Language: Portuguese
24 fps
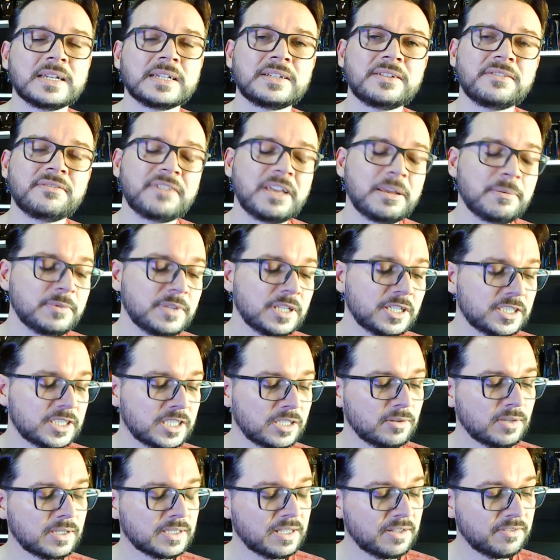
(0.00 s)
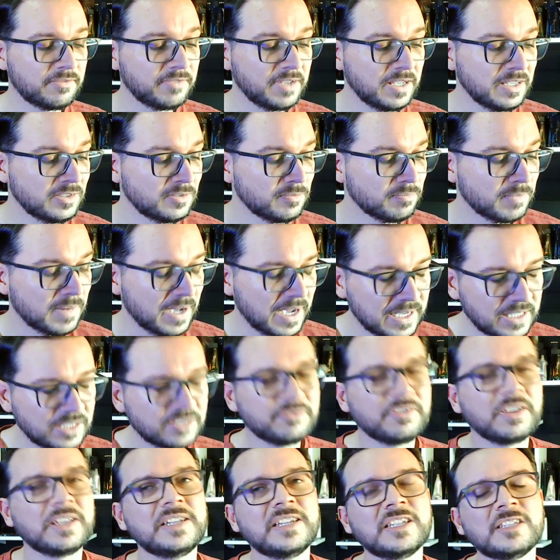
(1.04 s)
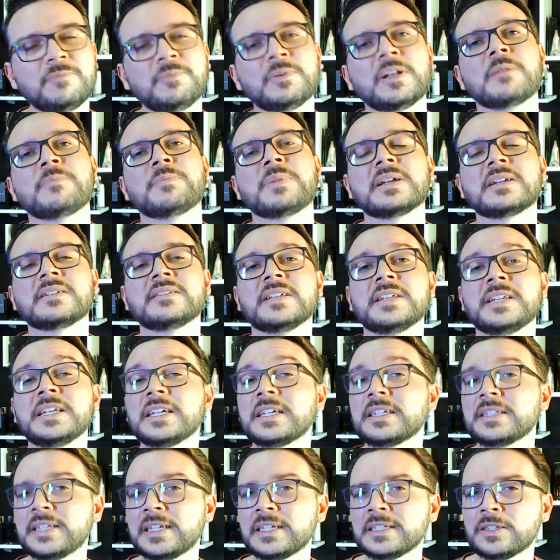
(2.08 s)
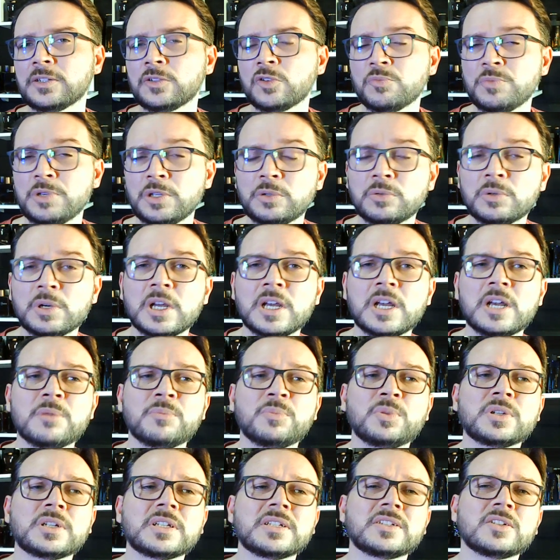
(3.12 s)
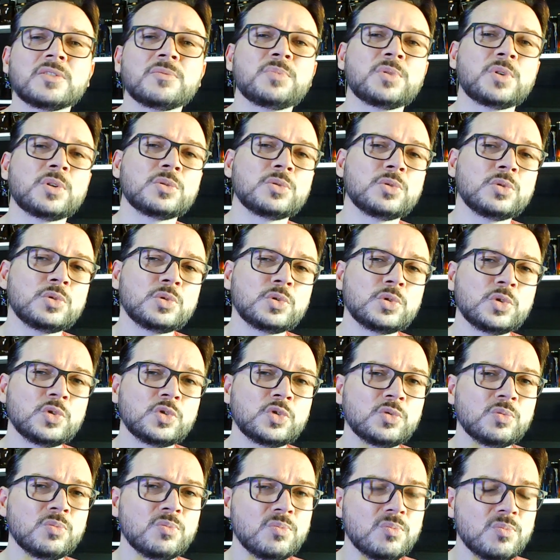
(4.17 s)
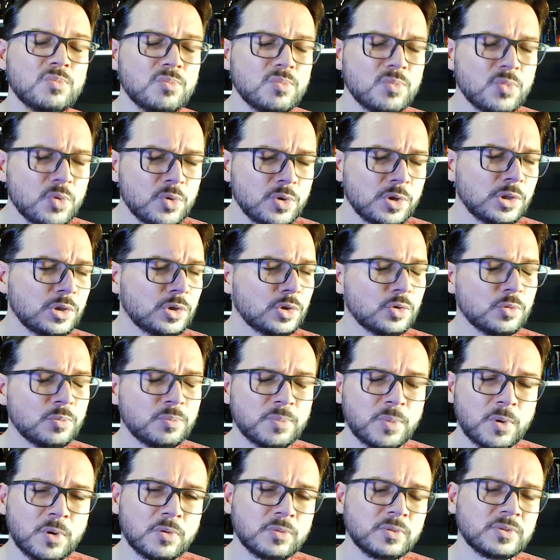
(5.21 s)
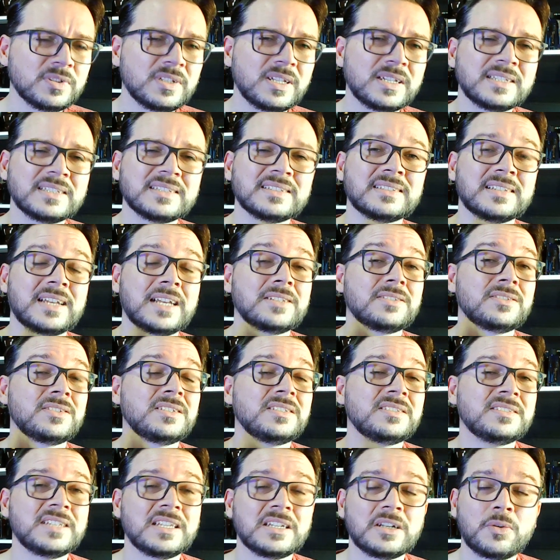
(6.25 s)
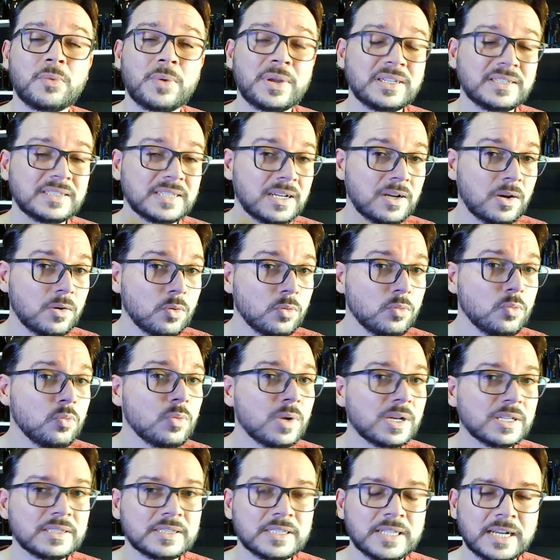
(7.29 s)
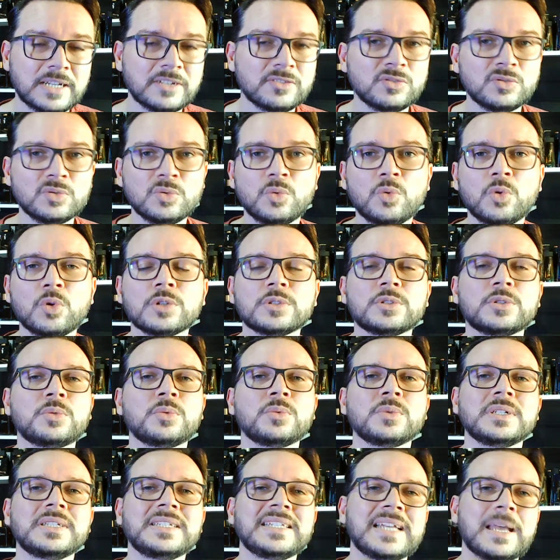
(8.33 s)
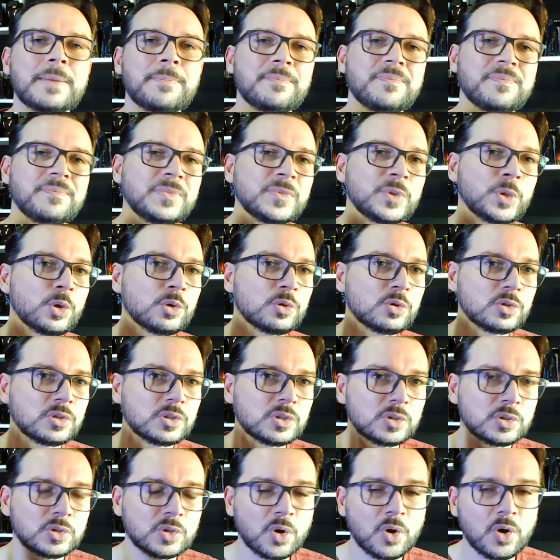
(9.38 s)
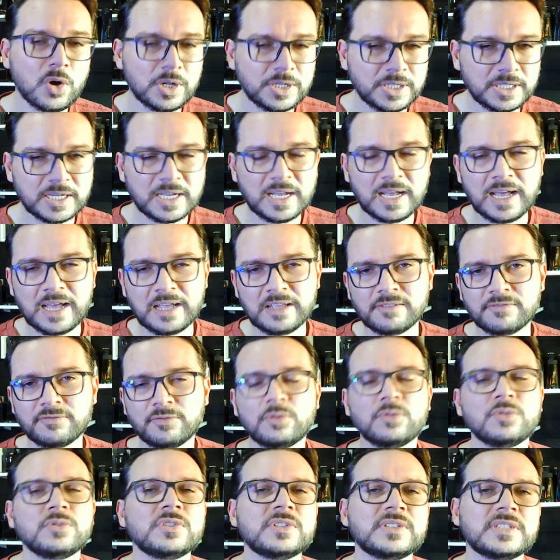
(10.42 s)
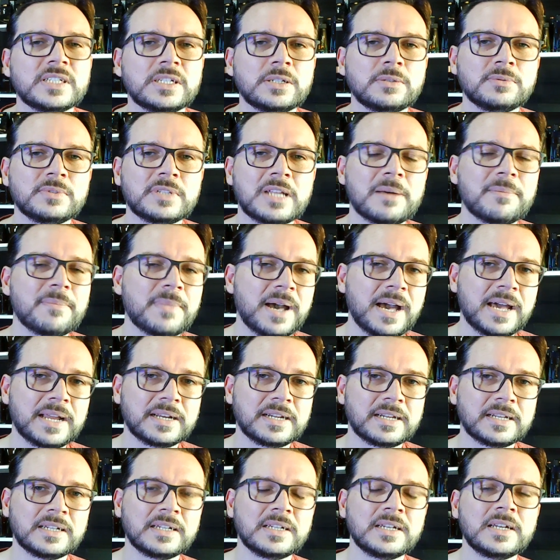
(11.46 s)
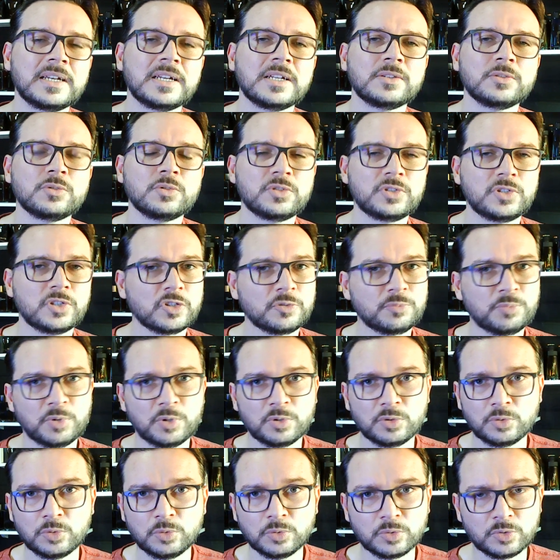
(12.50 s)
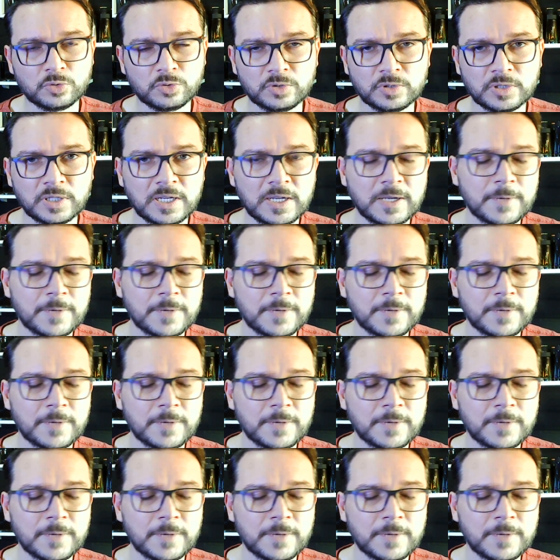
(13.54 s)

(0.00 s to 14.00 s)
que vem me deixando cada vez mais feliz pela parceria que tem aqui comigo, porque são produtos muito bons lançados em sequência um atrás do outro e é notória a evolução da marca nos seus produtos.